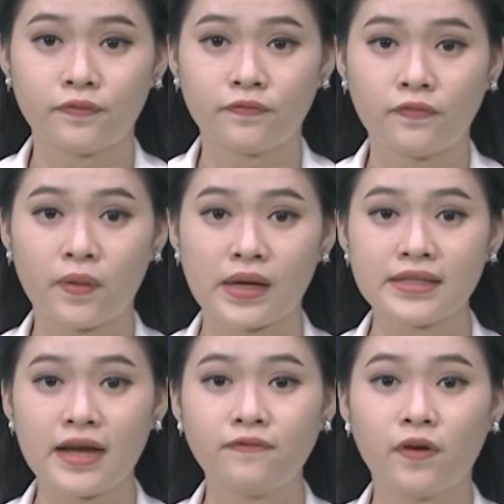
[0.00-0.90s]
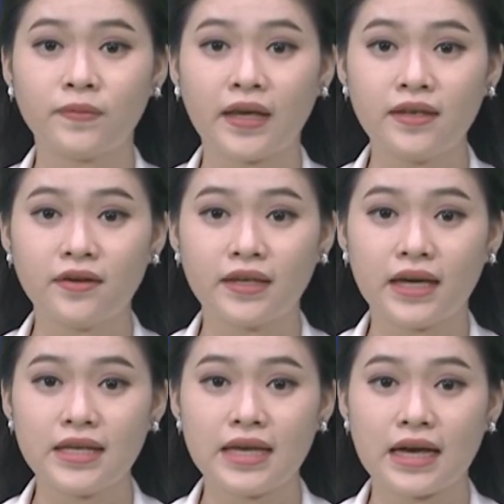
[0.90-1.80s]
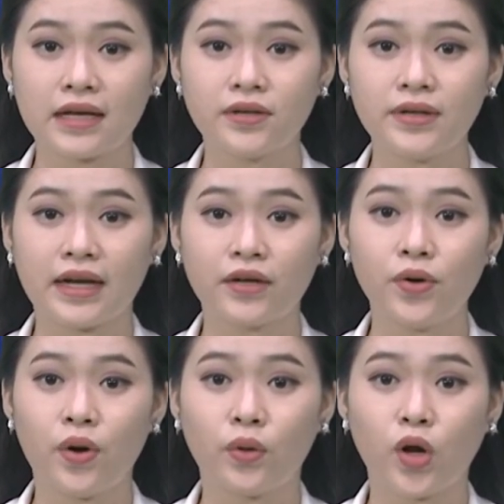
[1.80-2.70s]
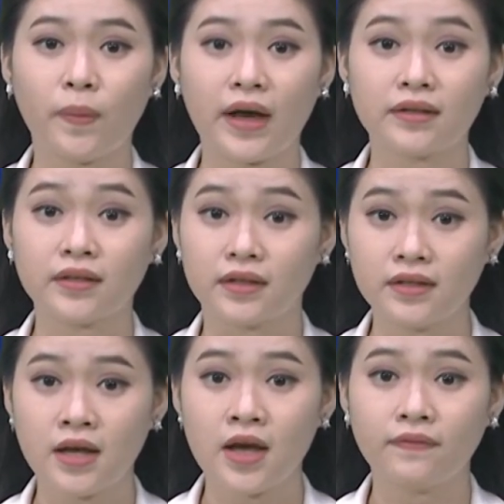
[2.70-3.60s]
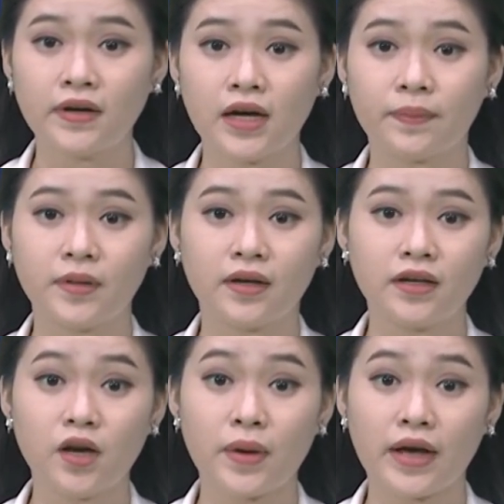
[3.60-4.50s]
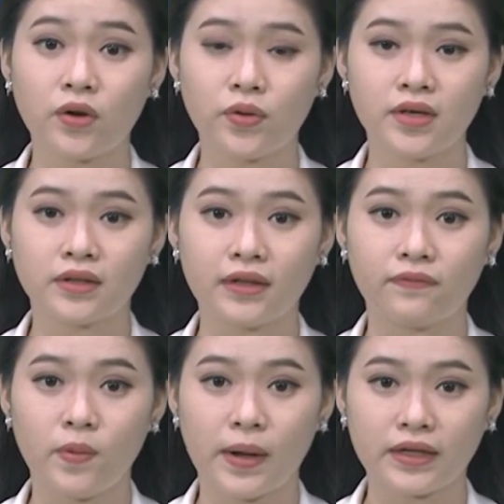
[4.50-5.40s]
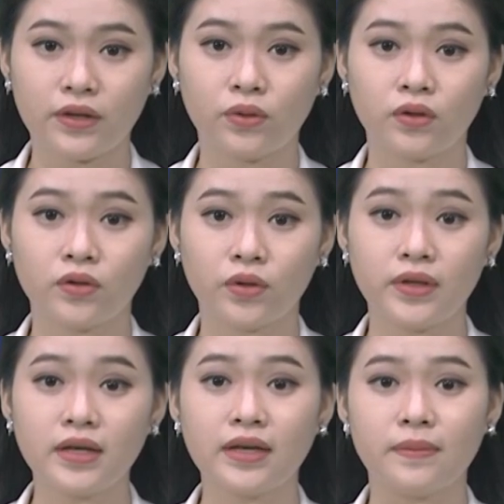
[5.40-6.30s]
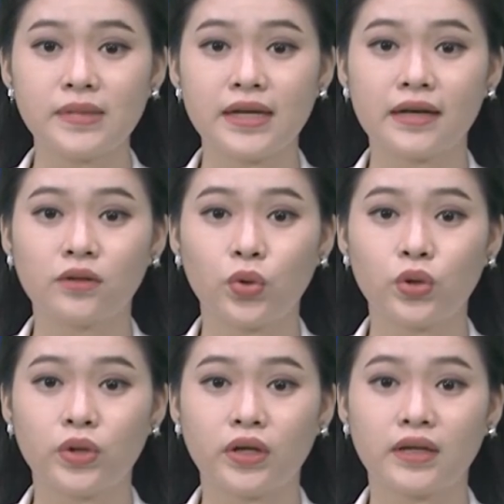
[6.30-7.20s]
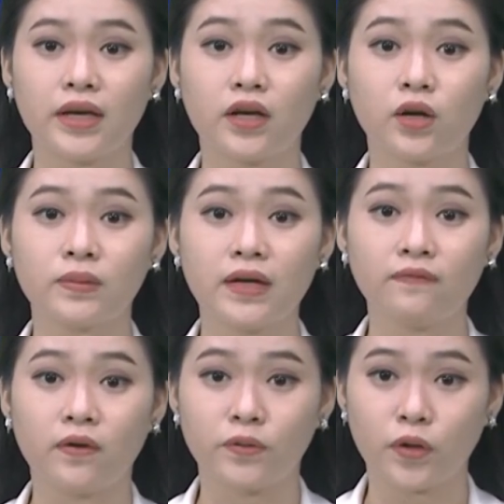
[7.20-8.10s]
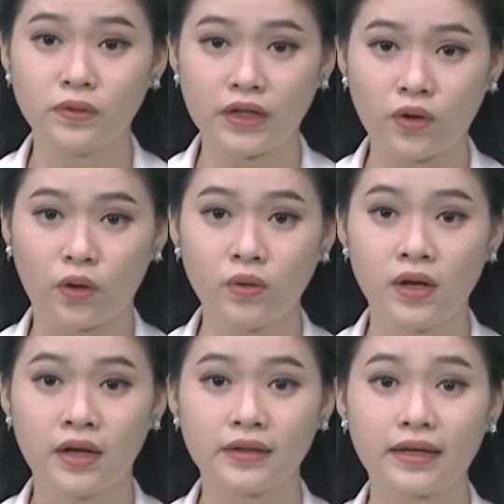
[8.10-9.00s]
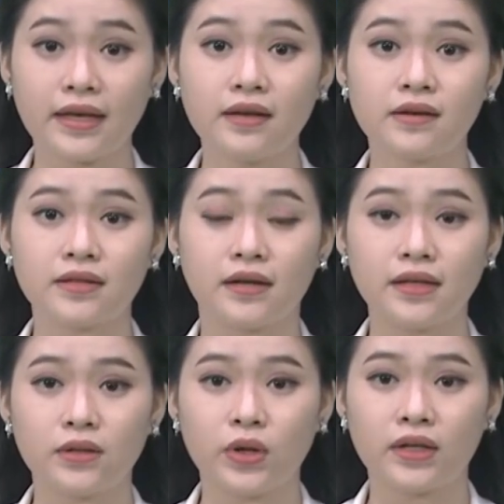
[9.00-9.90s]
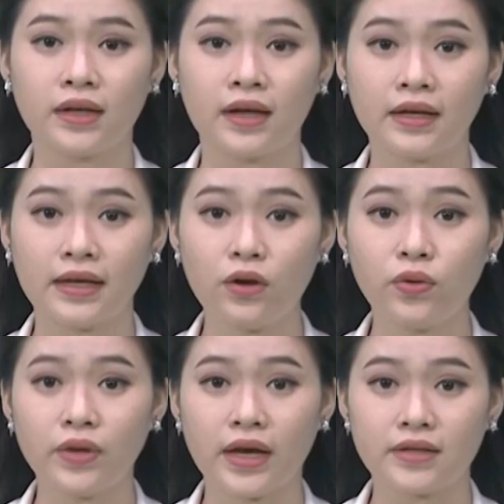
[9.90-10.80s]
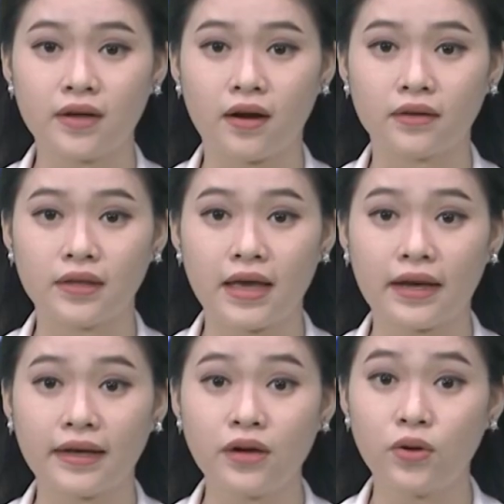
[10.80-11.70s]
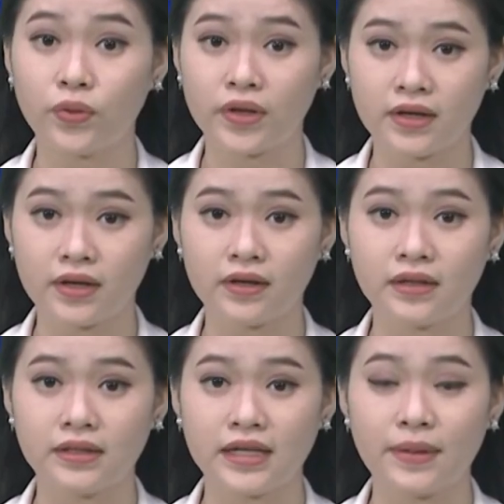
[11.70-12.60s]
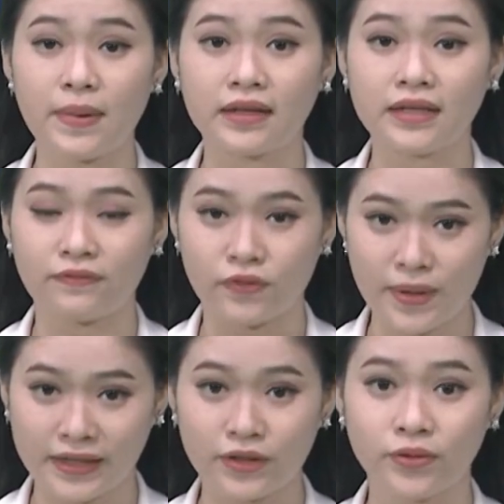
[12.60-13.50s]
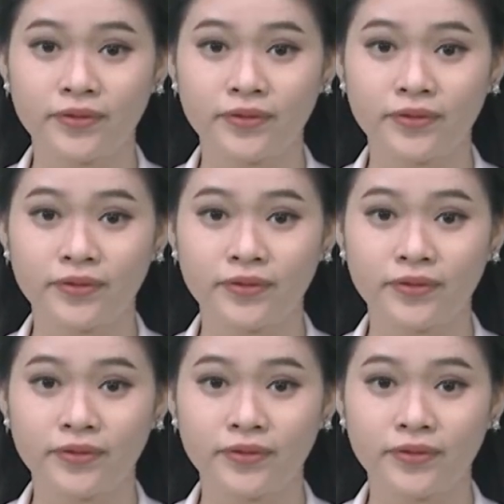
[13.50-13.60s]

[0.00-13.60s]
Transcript: Phòng Cảnh sát Phòng cháy chữa cháy và Cứu nạn Cứu hộ Công an tỉnh phối hợp với Công an khu vực thành phố Bạc Liêu tổ chức kiểm tra tuyên truyền về công tác phòng chống cháy nổ tại các cơ sở kinh doanh, các khu nhà trọ và các khu dân cư trên địa bàn thành phố Bạc Liêu.